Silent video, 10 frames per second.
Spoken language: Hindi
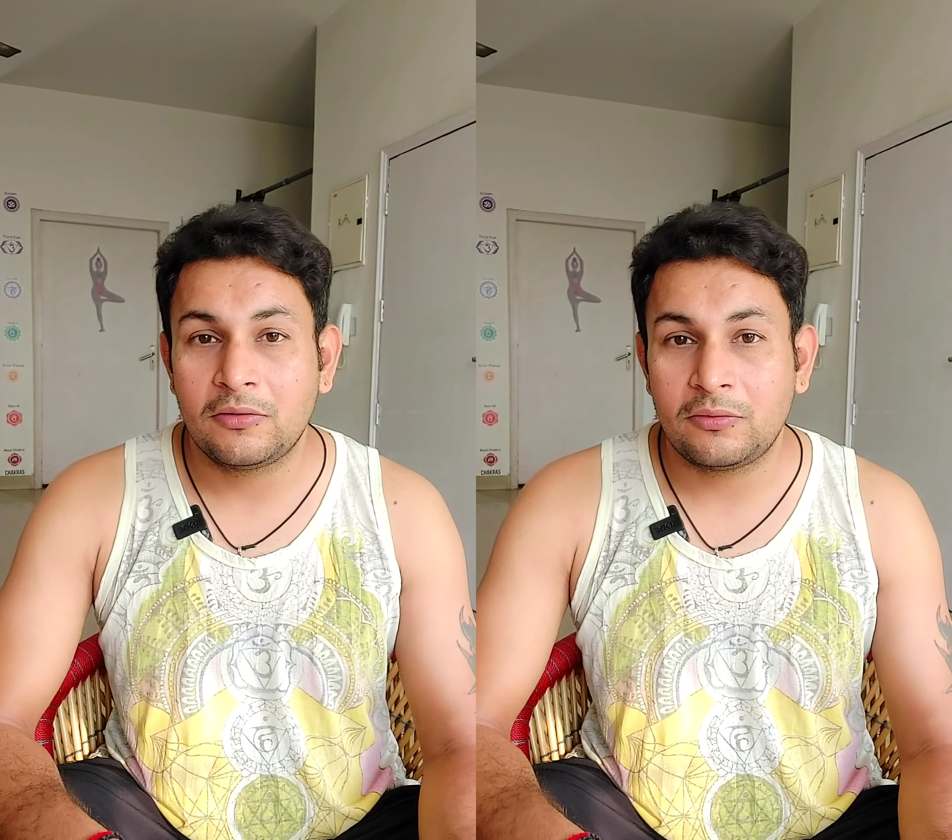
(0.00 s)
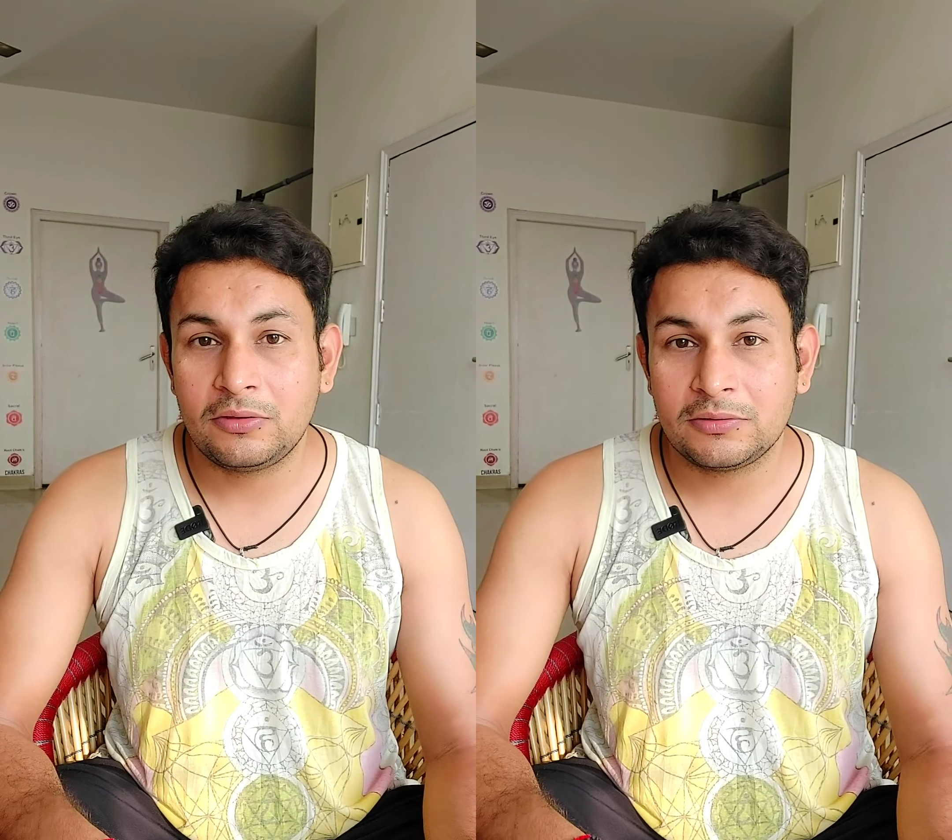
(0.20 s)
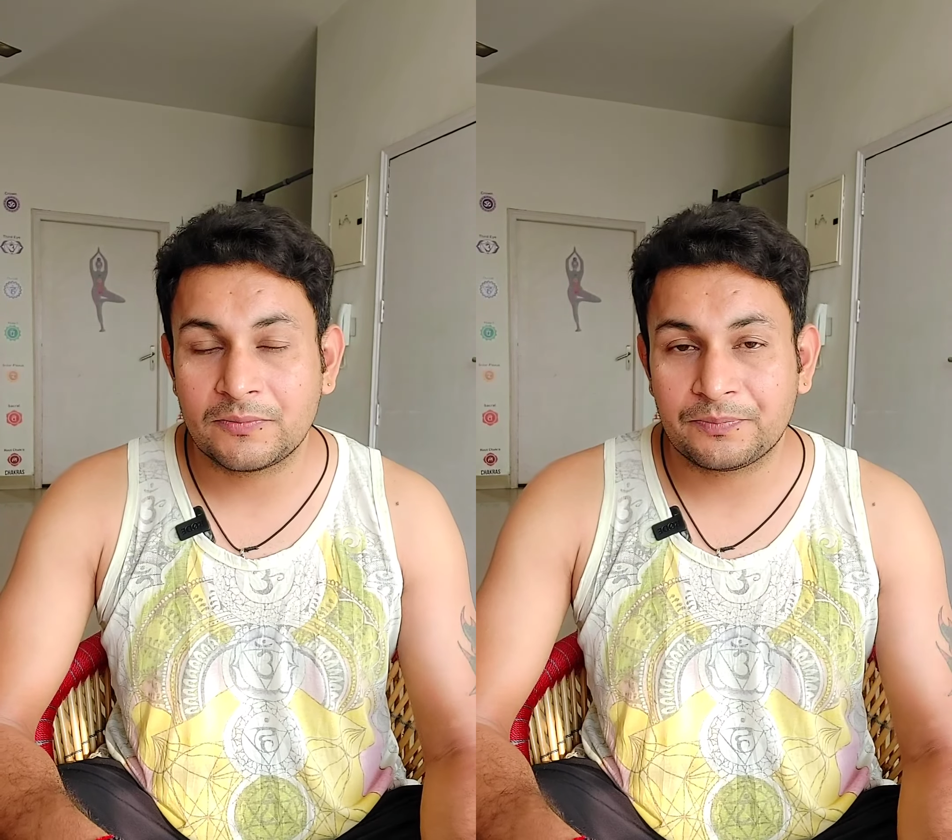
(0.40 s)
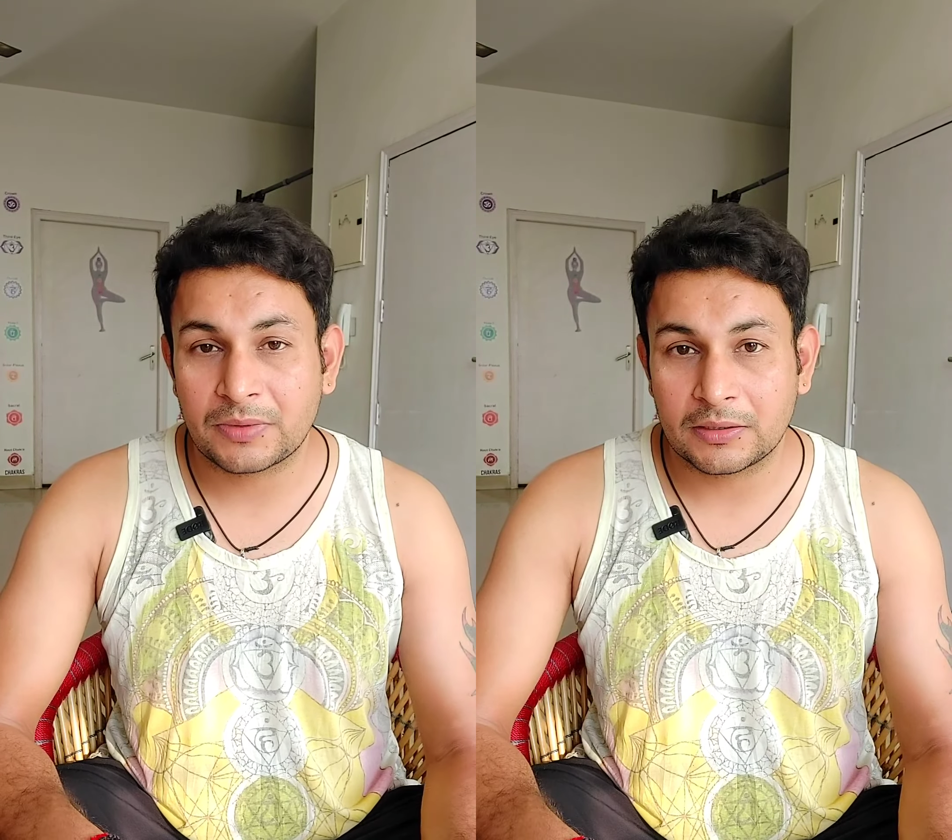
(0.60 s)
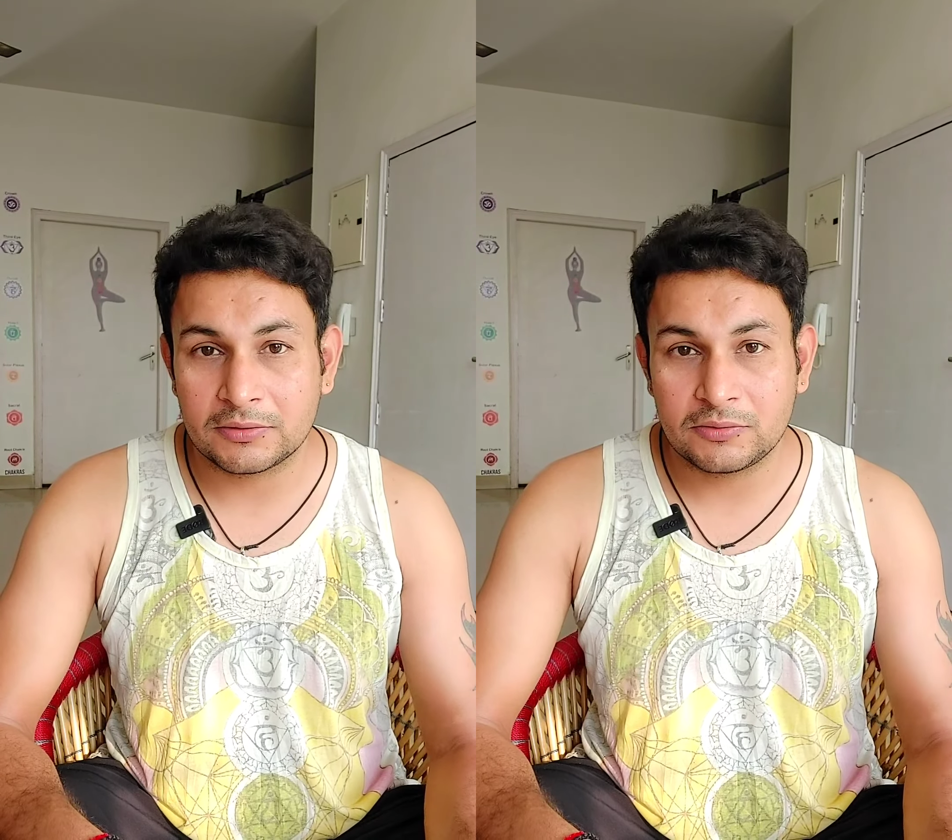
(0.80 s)
और
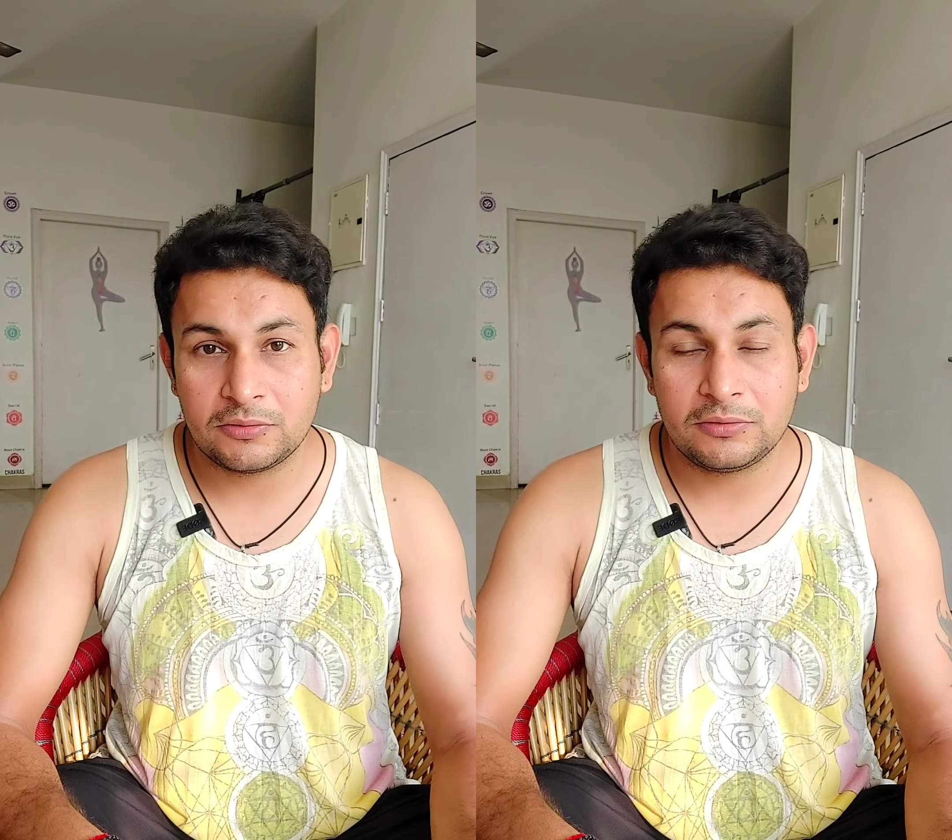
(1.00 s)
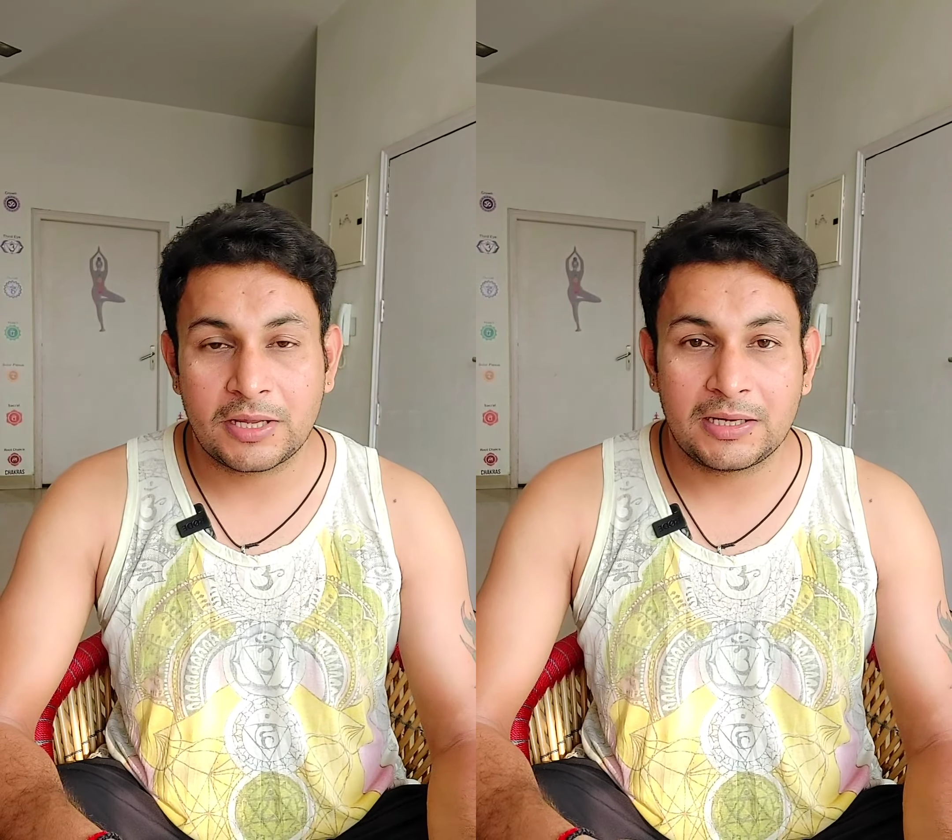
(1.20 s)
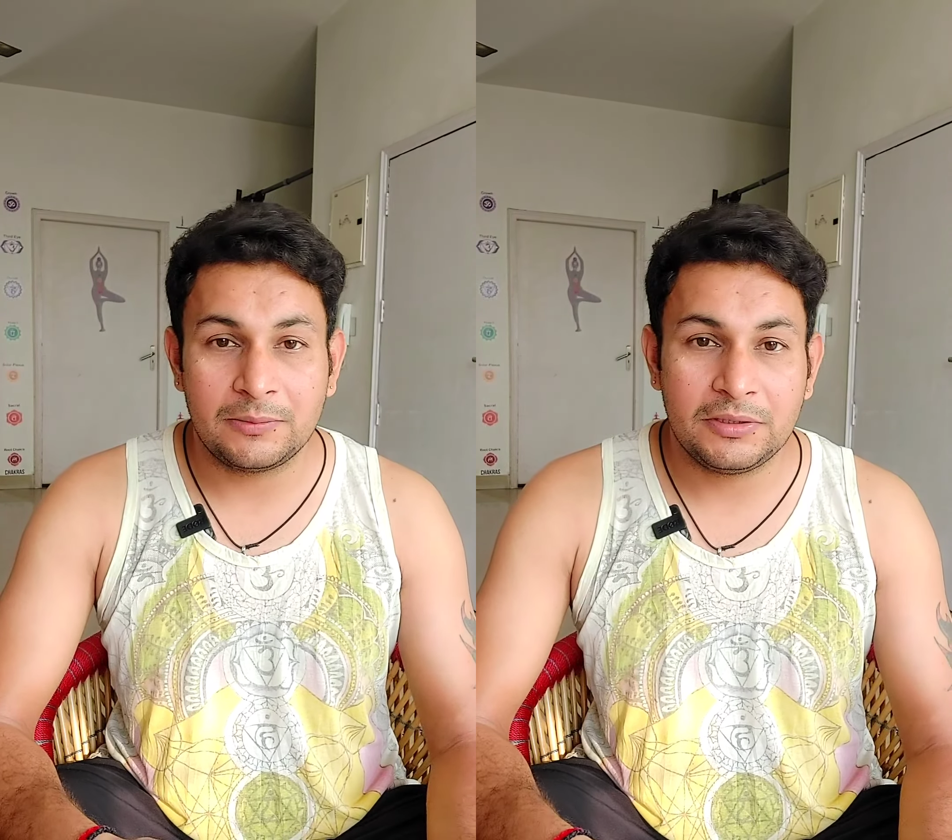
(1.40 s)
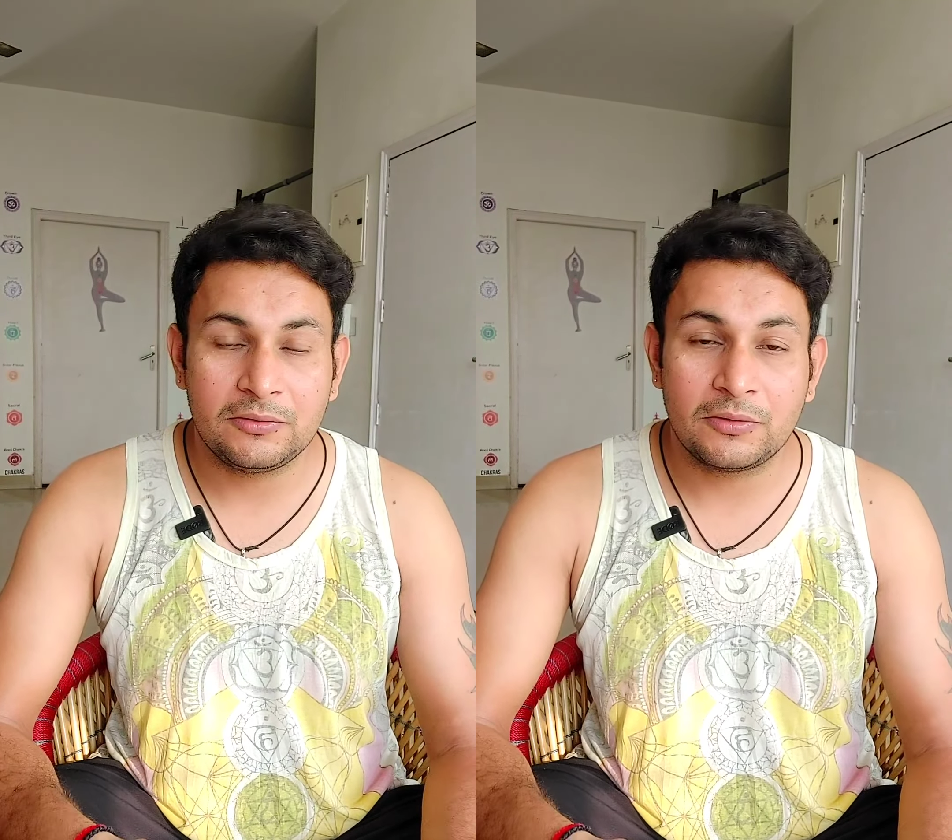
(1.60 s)
जो डायनेमिक